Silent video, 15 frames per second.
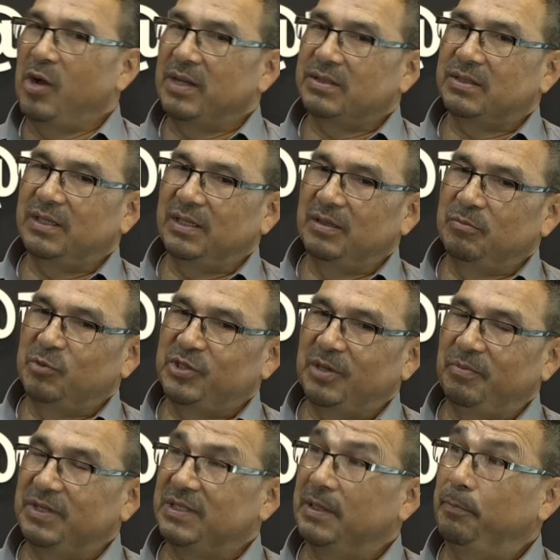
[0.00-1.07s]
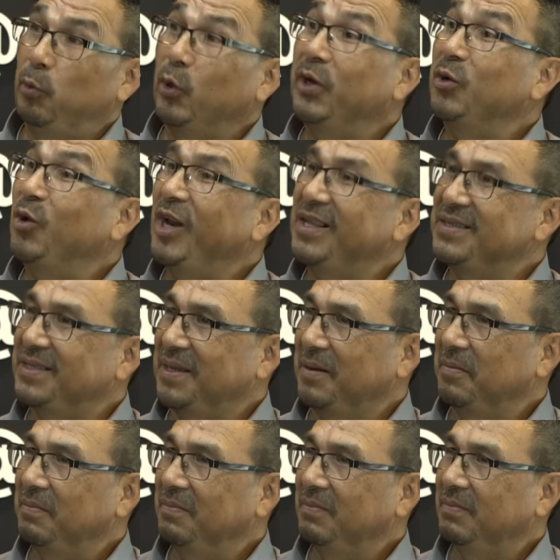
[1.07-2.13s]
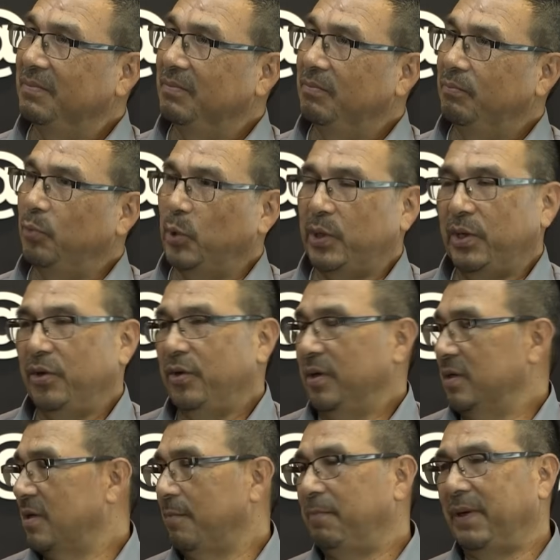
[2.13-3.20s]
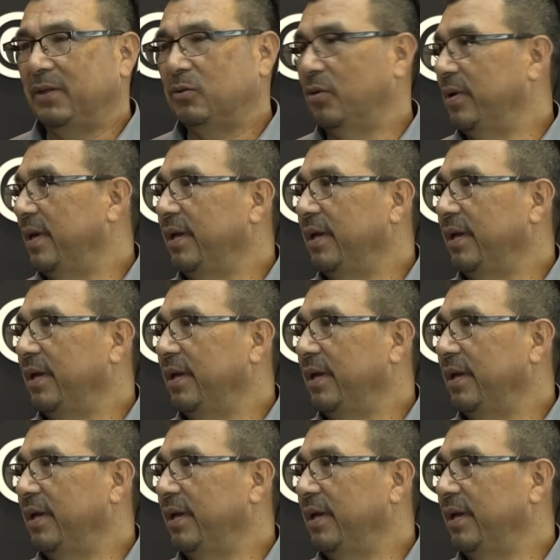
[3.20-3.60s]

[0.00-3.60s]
así muchas veces por ignorancia, porque yo en ese aspecto era